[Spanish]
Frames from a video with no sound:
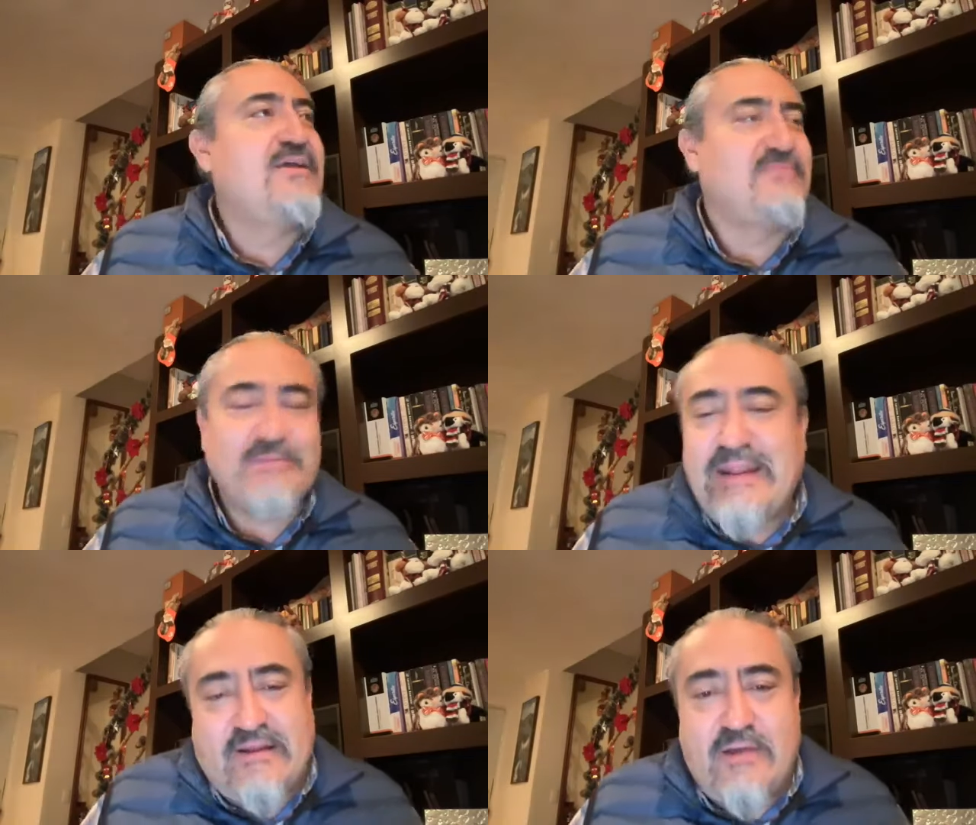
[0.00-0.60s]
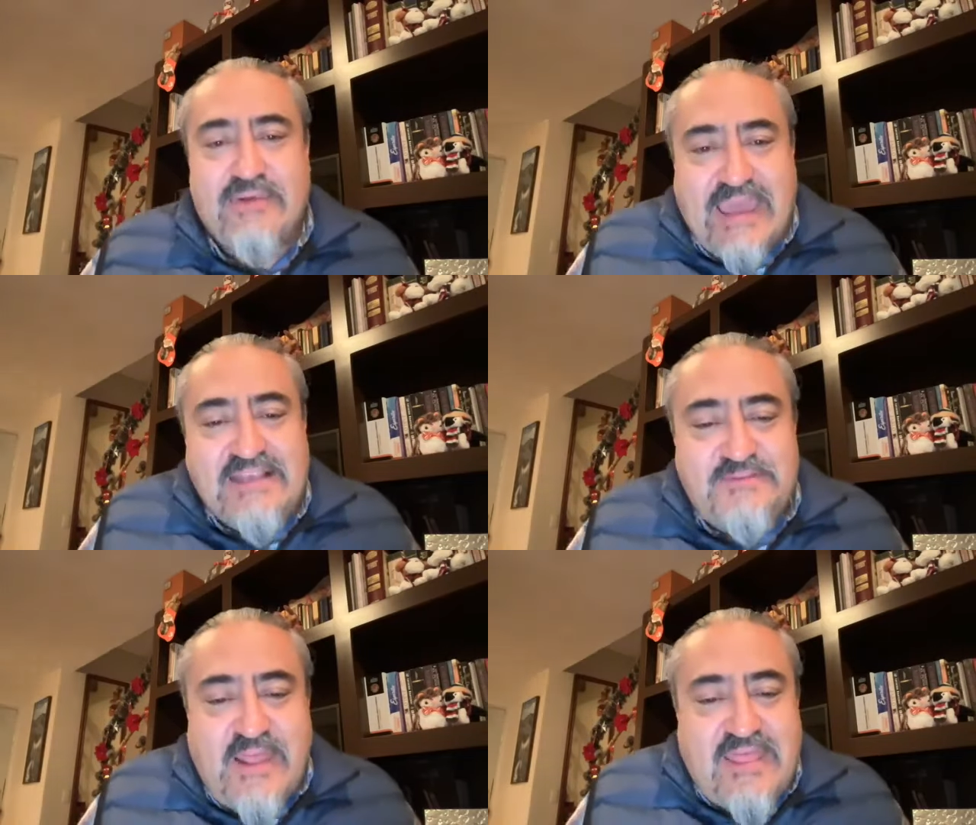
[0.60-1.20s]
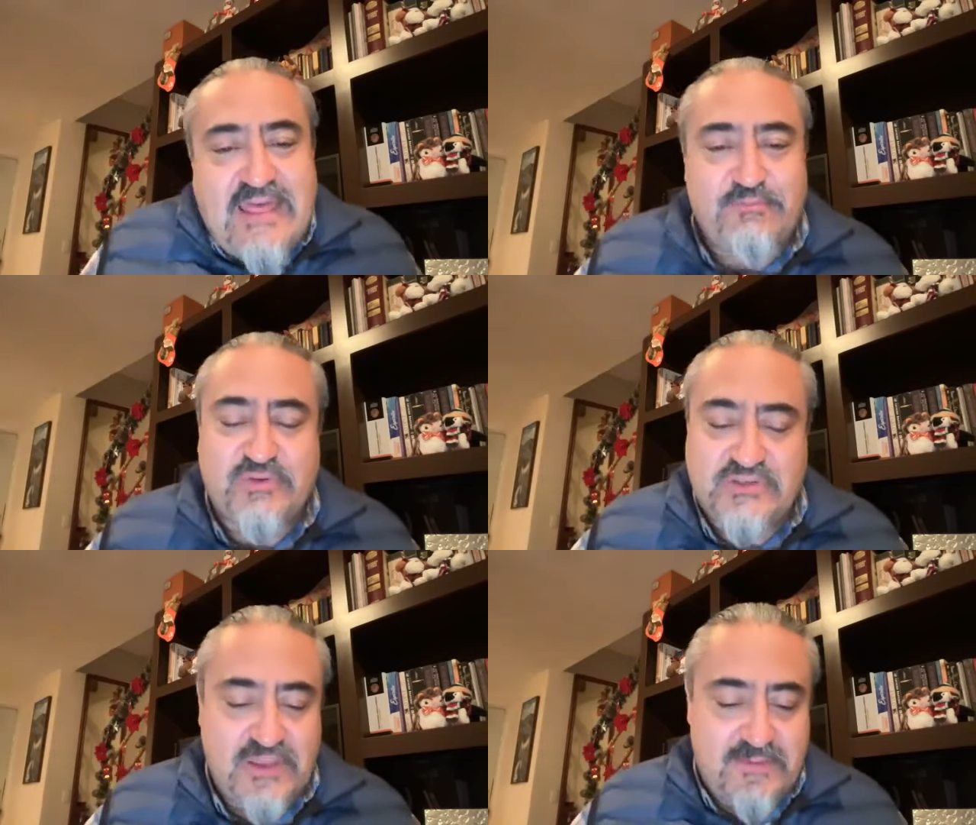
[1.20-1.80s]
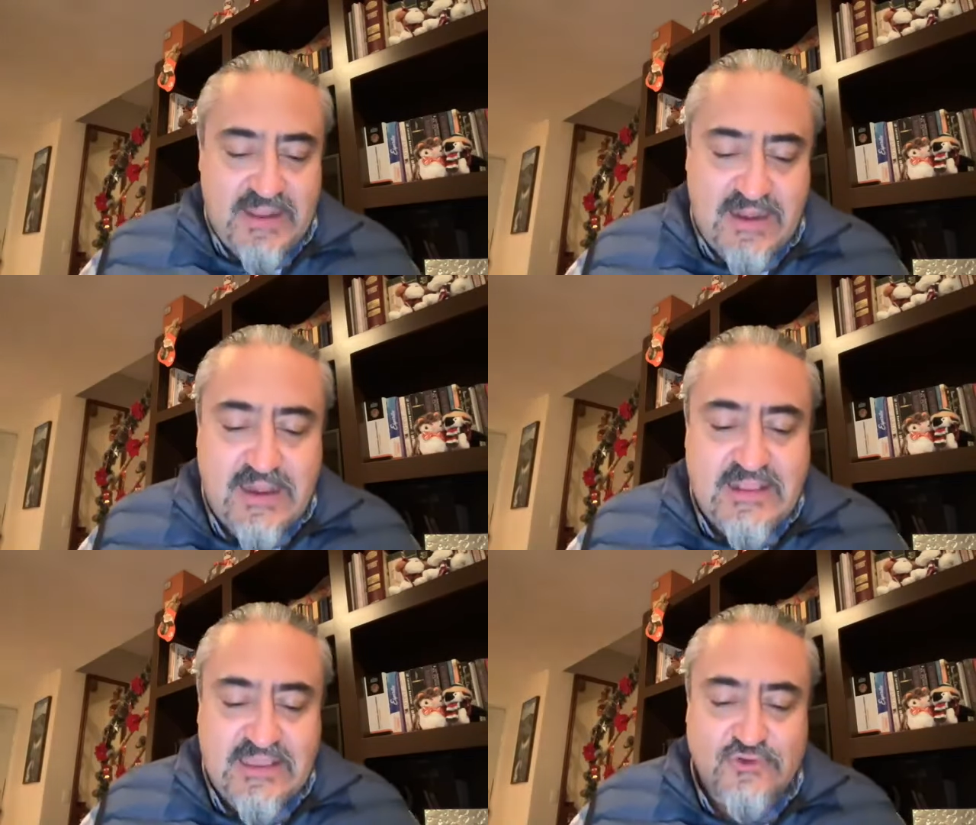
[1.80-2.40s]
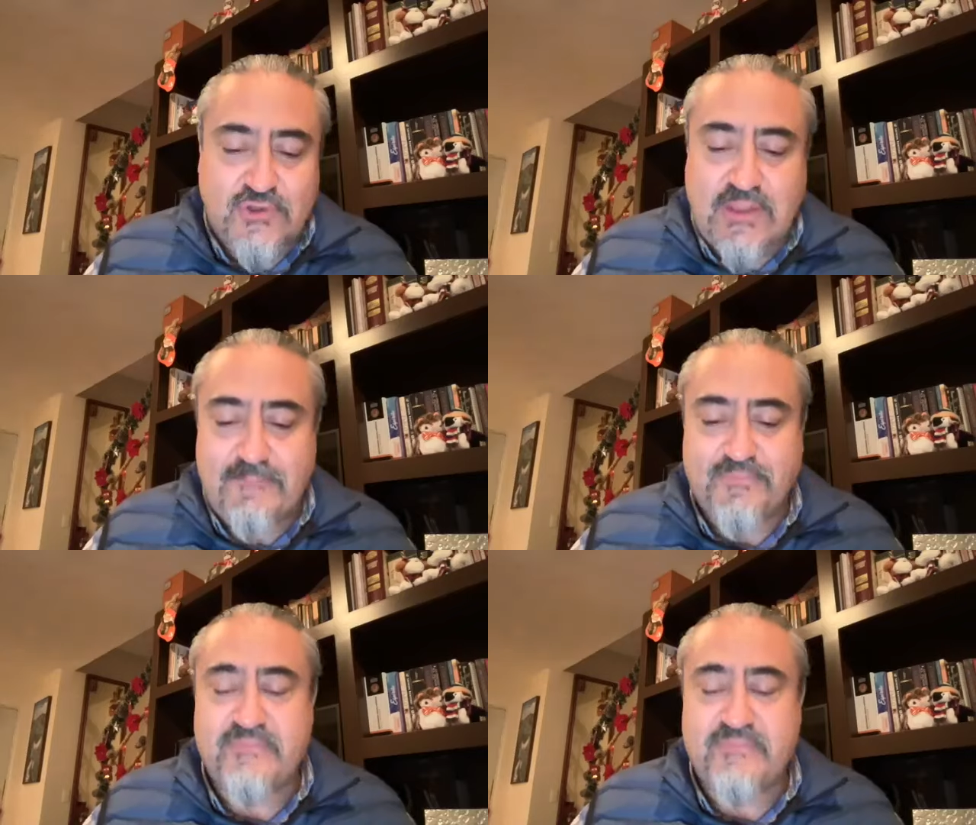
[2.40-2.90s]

y bueno, aunque es verdad, pues soy oye bien religiosota,